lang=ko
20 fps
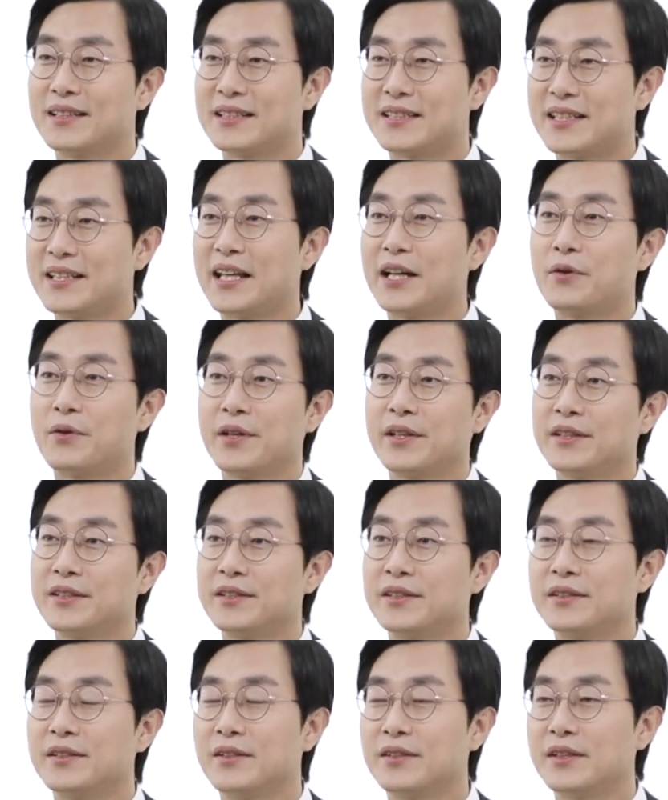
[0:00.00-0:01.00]
지내고
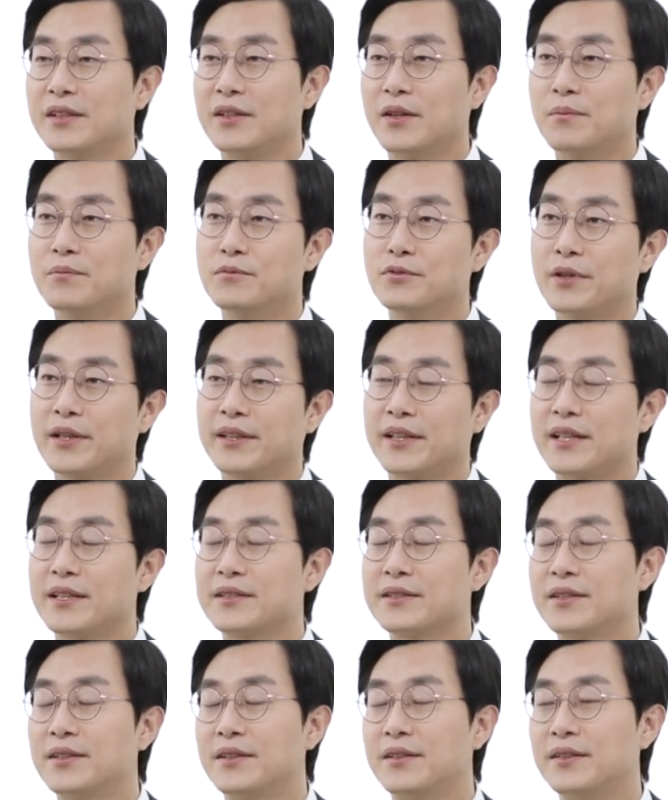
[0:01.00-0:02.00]
있는 이 업무에
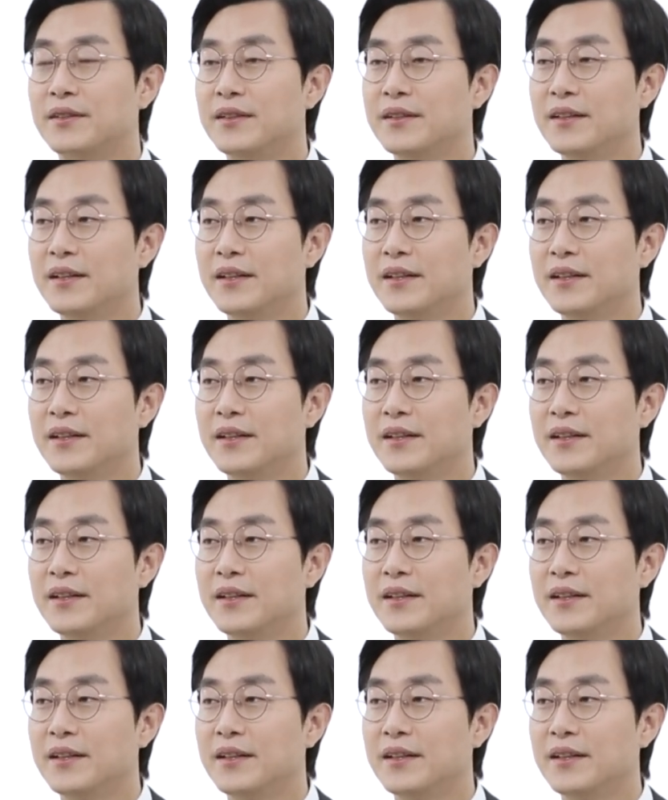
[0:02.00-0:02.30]
대해서